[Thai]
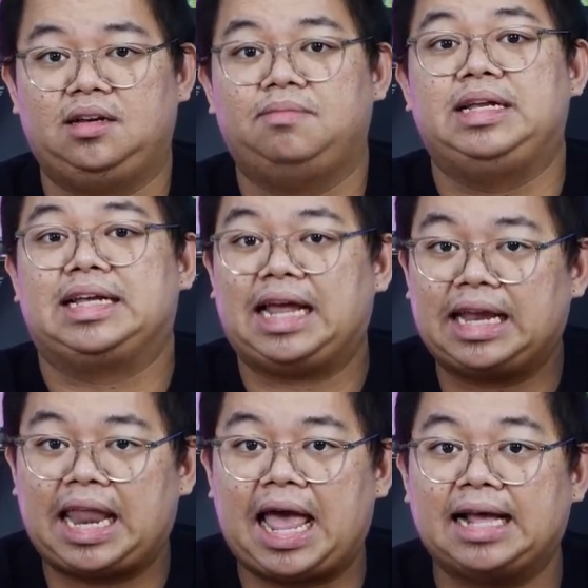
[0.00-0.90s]
หมื่นก
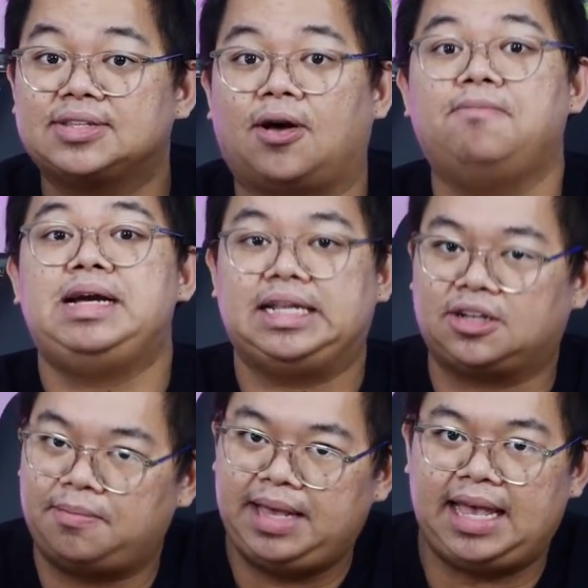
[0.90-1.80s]
ลางๆ 2 0 0่น
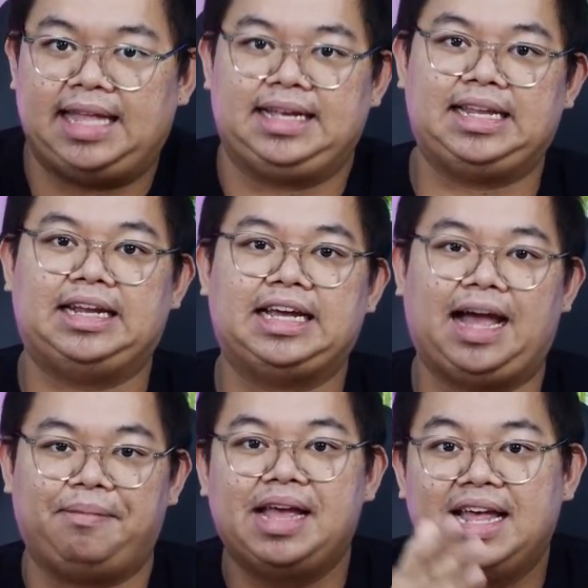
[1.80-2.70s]
ก็มีให้เห็นกันแล้วนะค
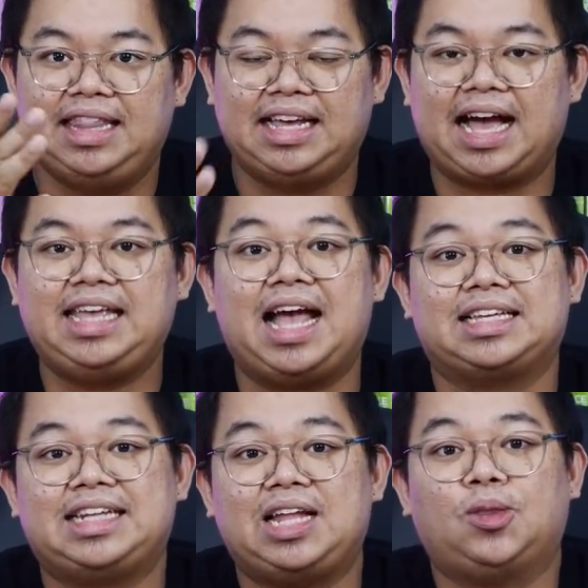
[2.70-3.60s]
รับ หรือใครอยาก
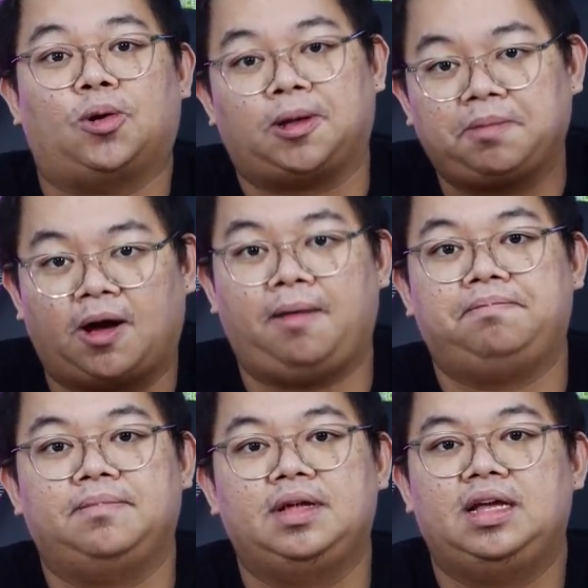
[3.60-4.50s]
จะได้ตัวท็อป
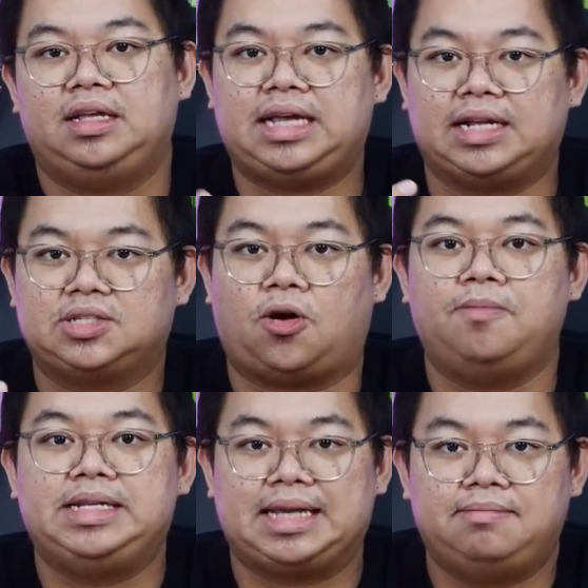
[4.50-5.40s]
อย่าง
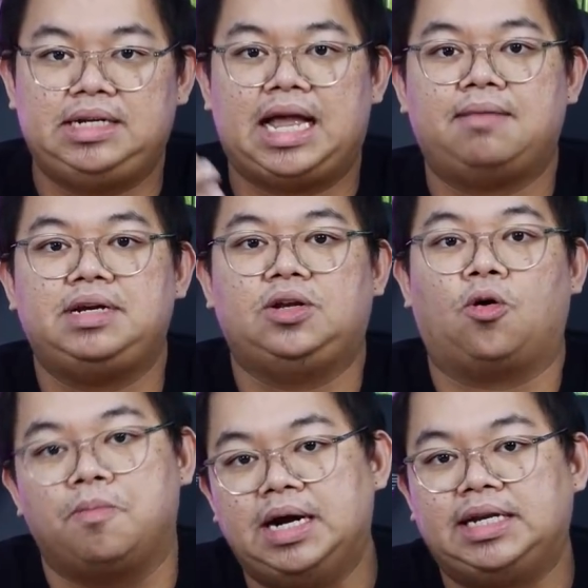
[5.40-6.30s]
20,000 30,000 50,000
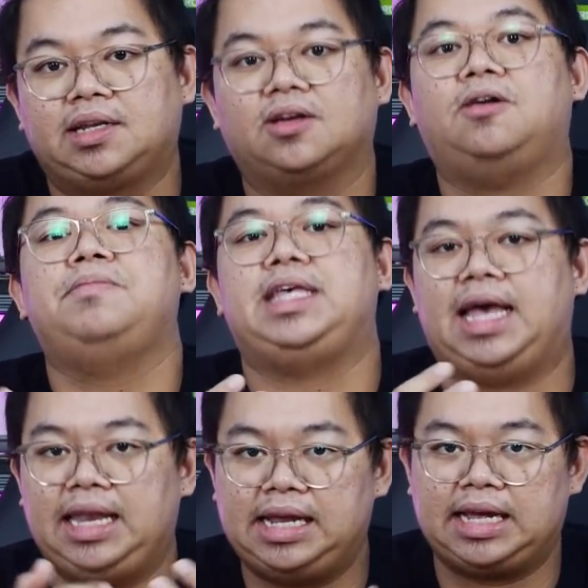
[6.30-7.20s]
60,000 ก็มี
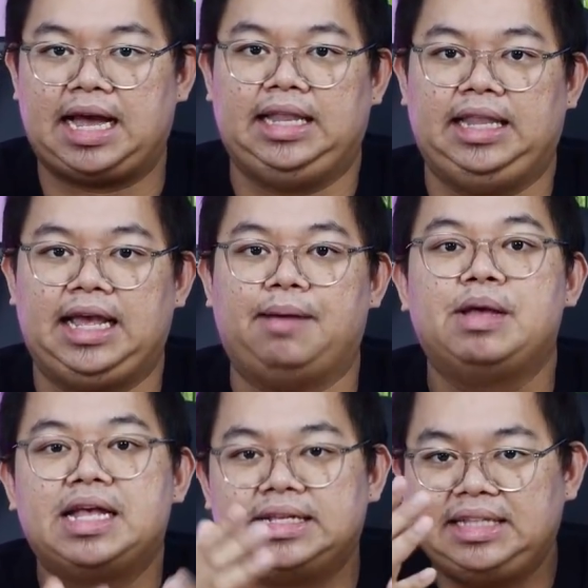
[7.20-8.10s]
ให้เลือกกันนะครับ
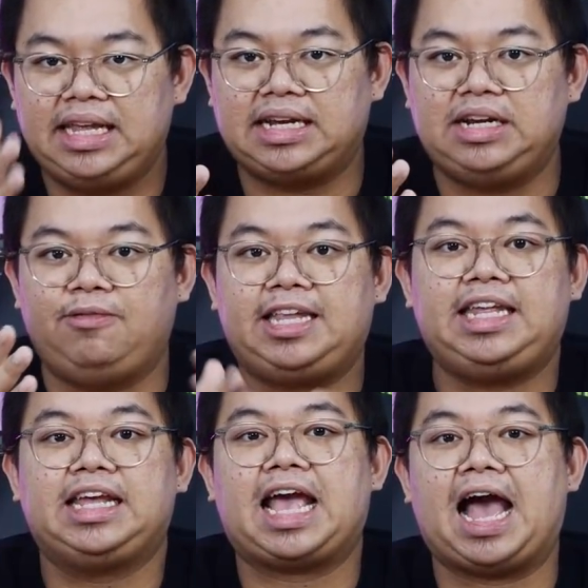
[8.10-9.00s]
นี่คือวิ
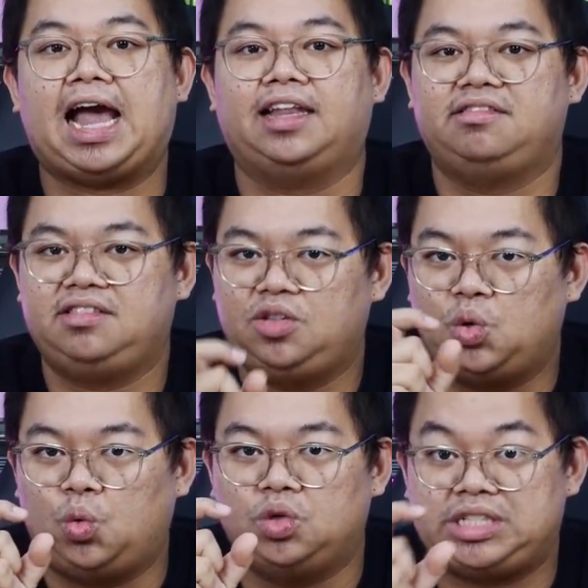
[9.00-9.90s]
ธีการ
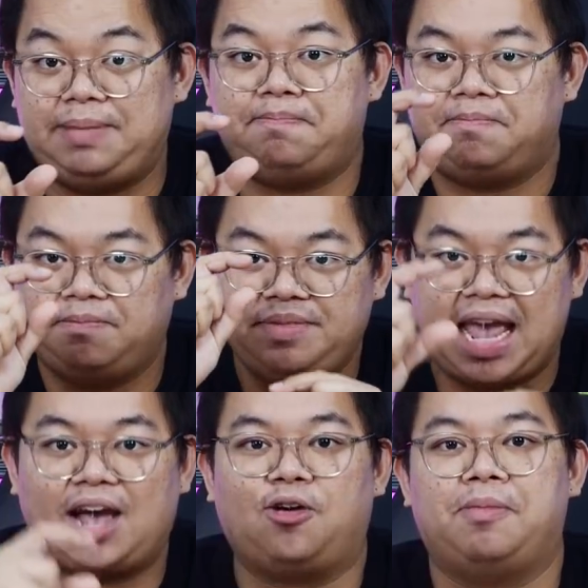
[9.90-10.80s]
ดูชิปแย
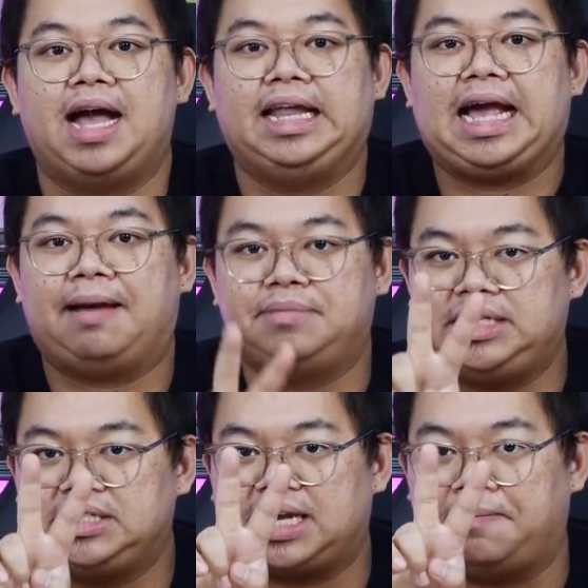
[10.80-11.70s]
กออกมานะครับ
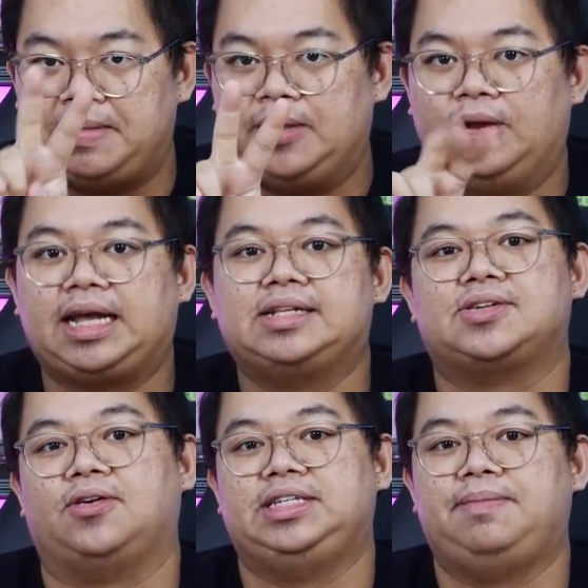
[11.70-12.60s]
ซึ่งจะมีอยู่ด้วยกัน
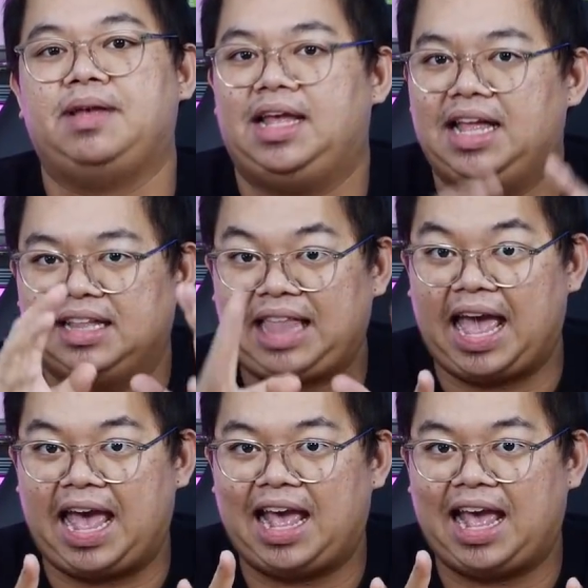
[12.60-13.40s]
2 ชิป แต่